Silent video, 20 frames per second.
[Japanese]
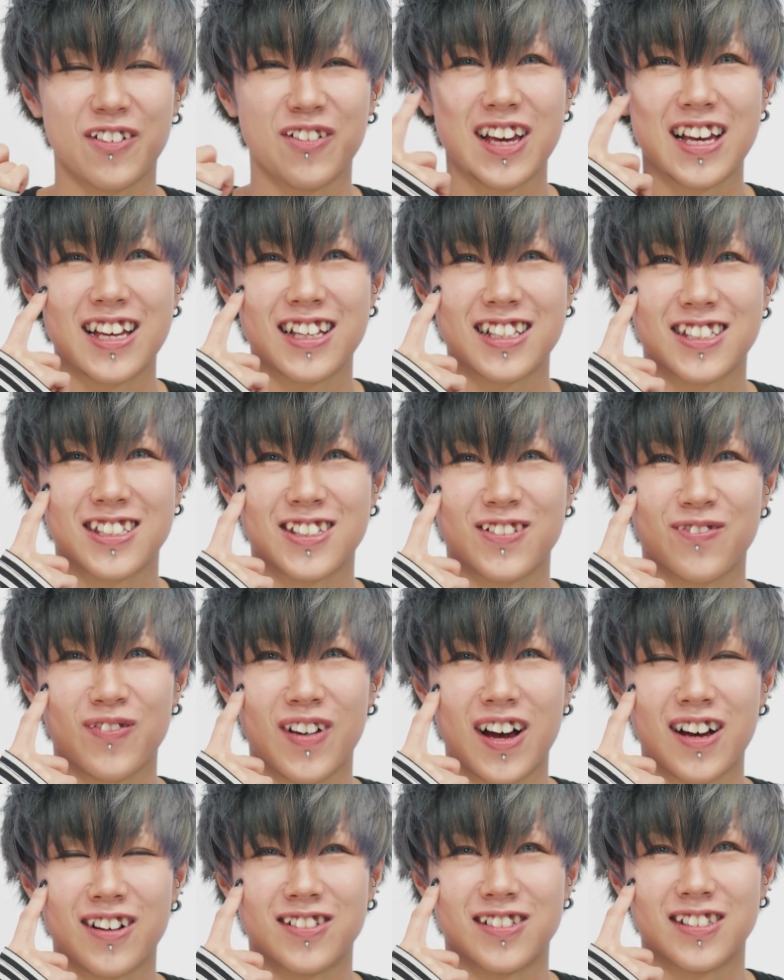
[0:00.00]
あ、
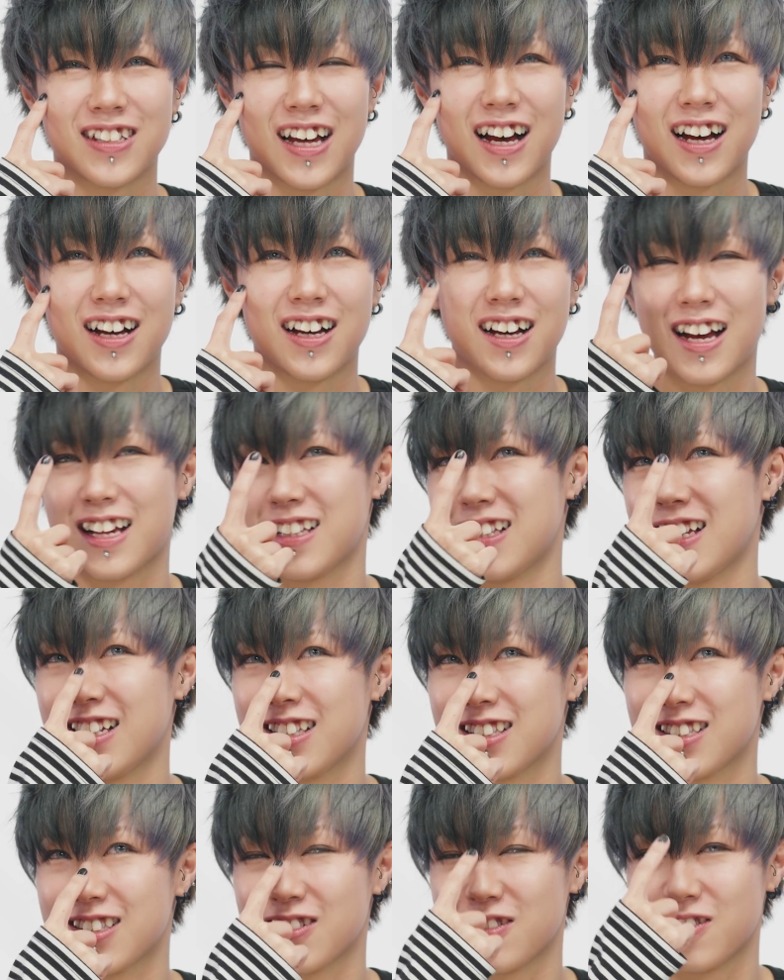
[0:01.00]
フェイスパウダー
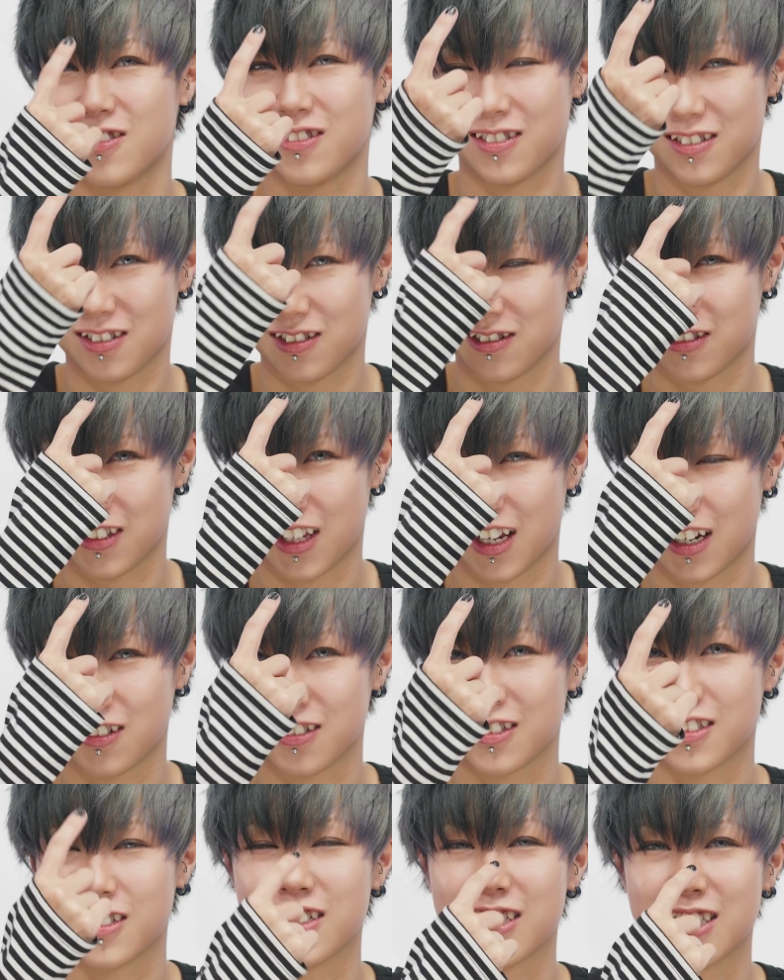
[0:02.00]
鼻とおで
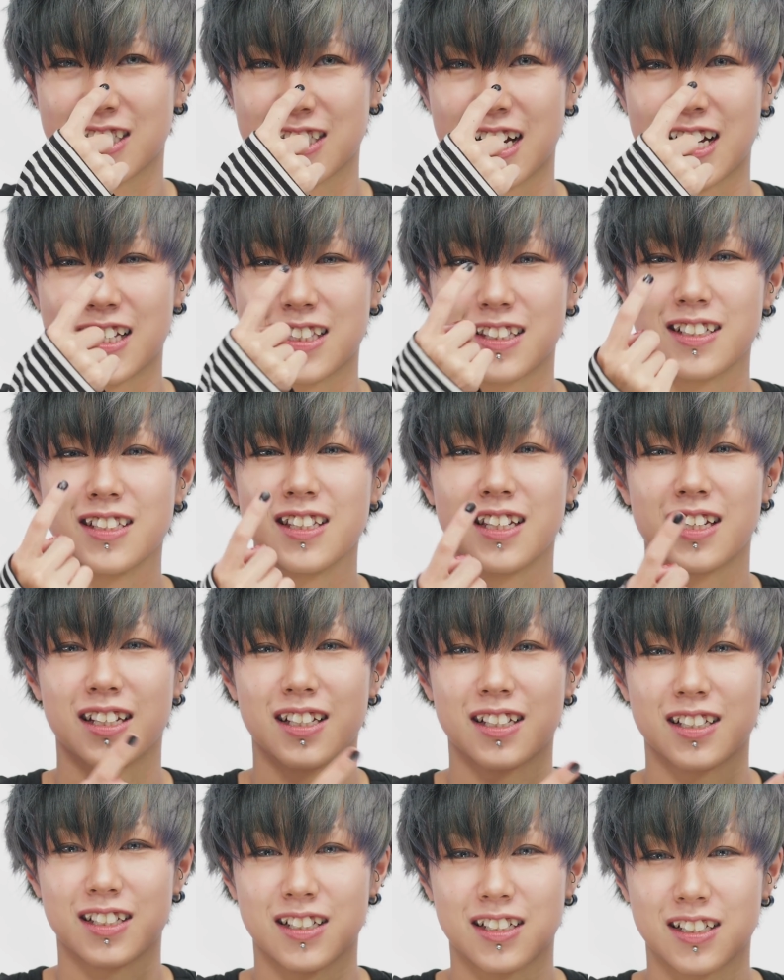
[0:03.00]
ことした後に
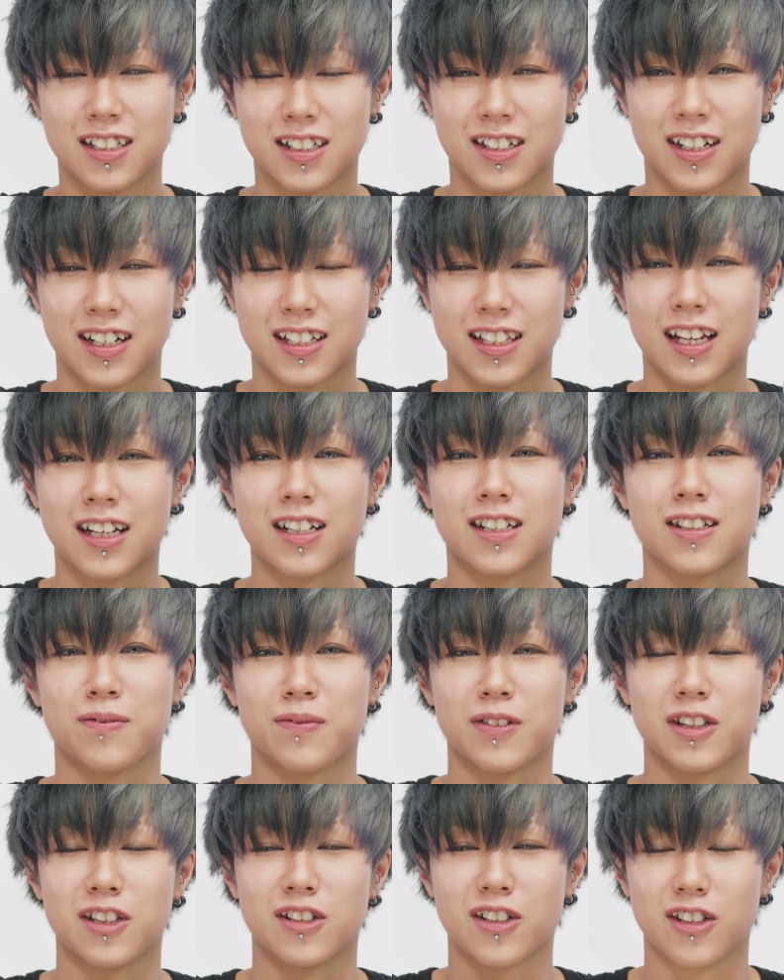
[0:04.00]
これで
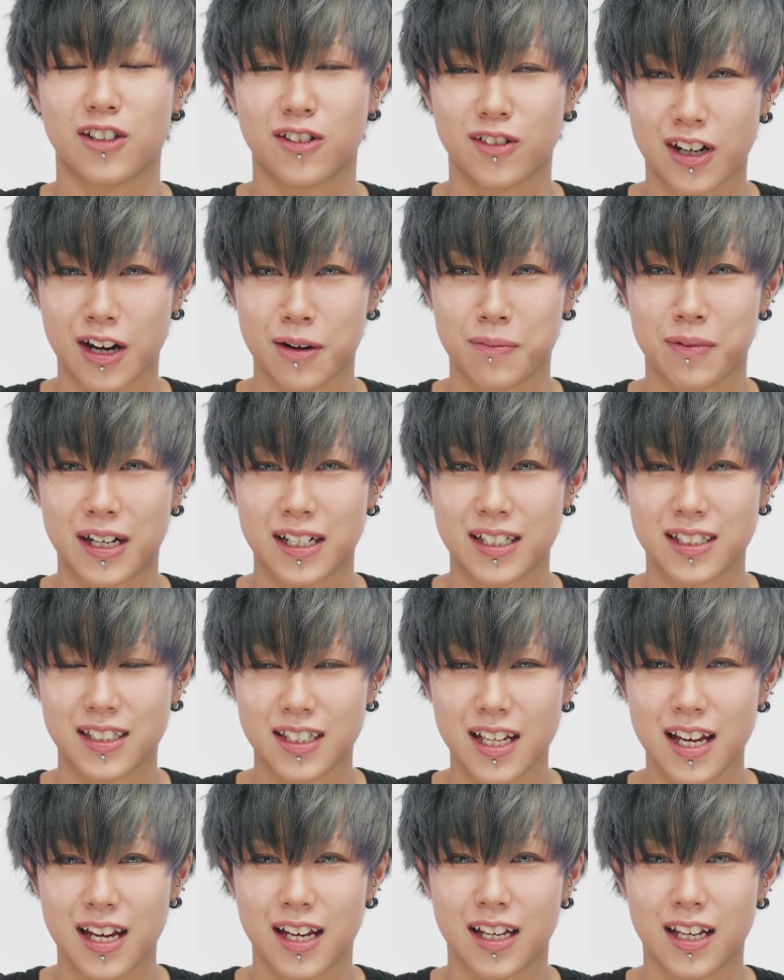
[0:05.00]
首の色をカバーし
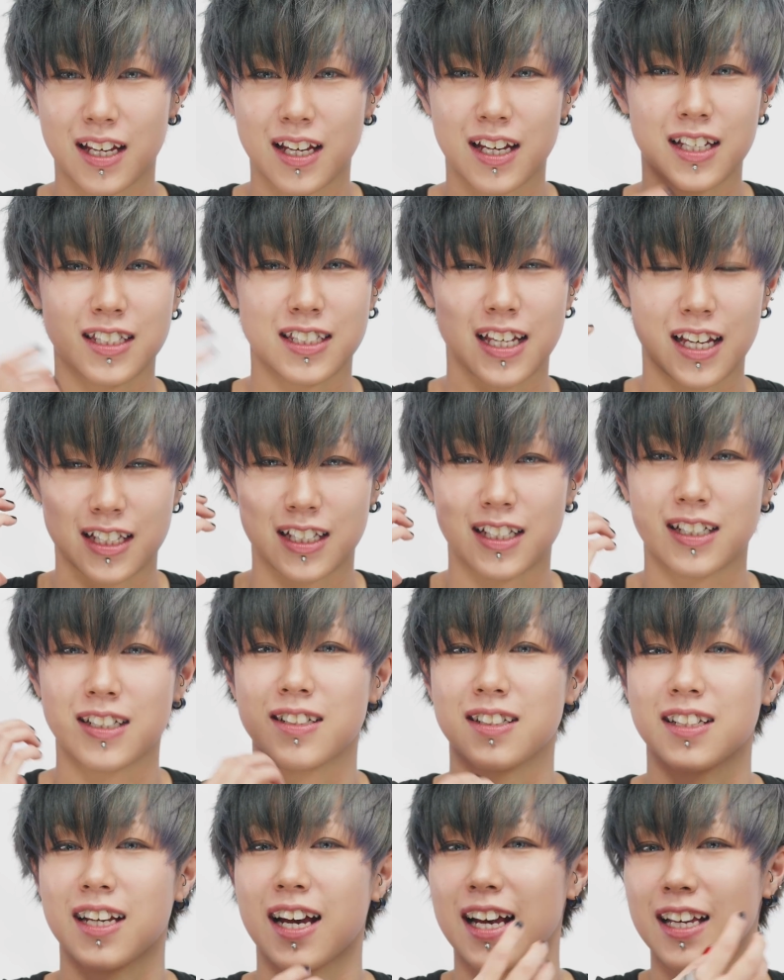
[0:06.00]
て
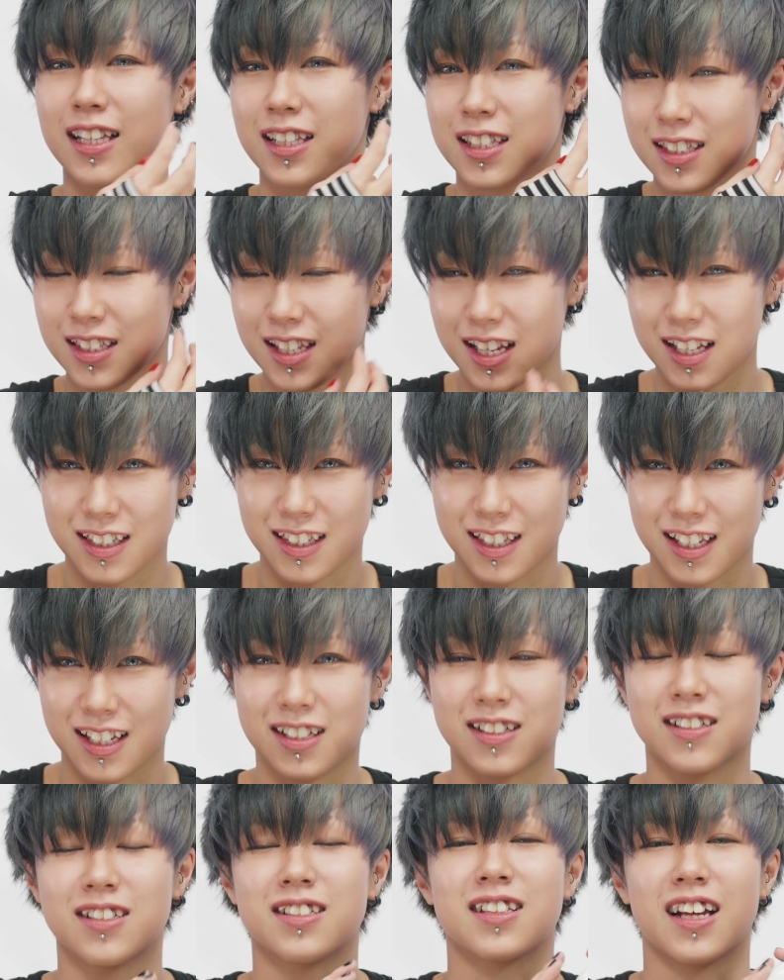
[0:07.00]
シェーディングに入ってって
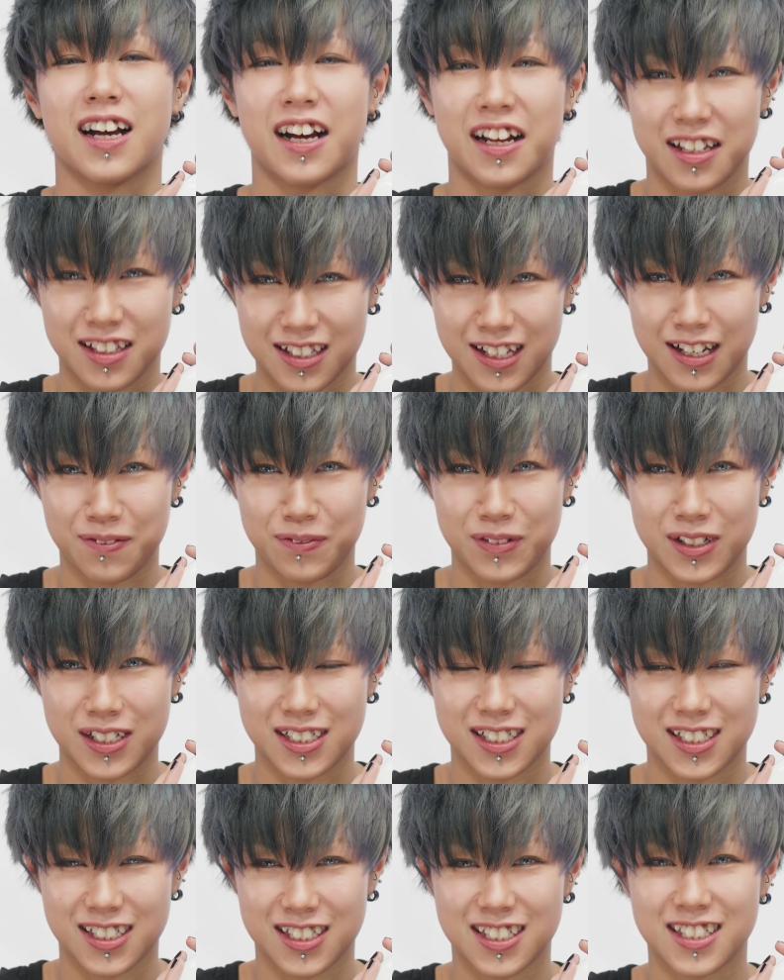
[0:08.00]
いう流れになりま
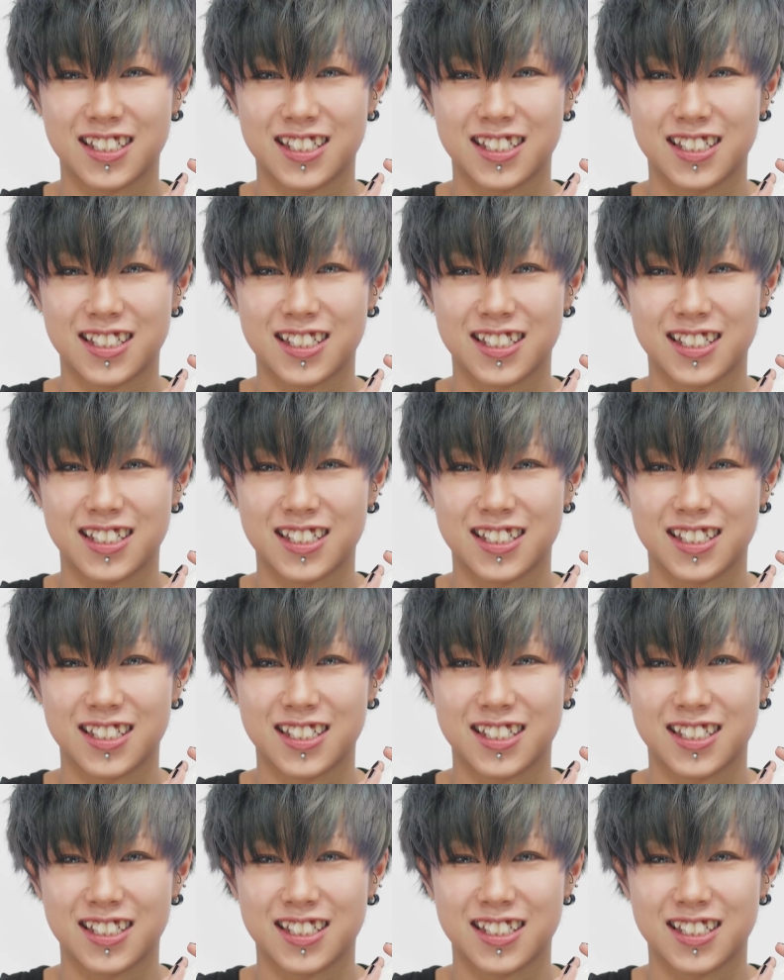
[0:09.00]
す。